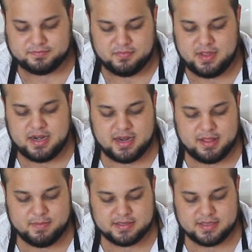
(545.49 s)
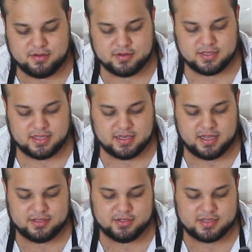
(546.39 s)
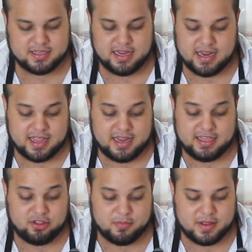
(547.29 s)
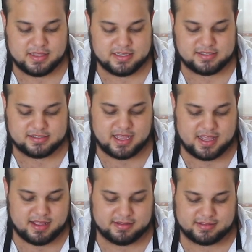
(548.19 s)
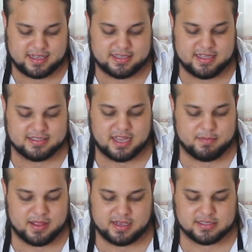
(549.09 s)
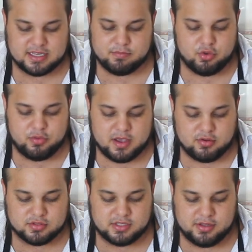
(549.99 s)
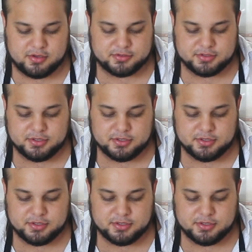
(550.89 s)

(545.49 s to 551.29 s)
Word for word: Miren nada más qué cosa tan deliciosa. El, el jitomate está que se desarma, de que está muy bien cocido.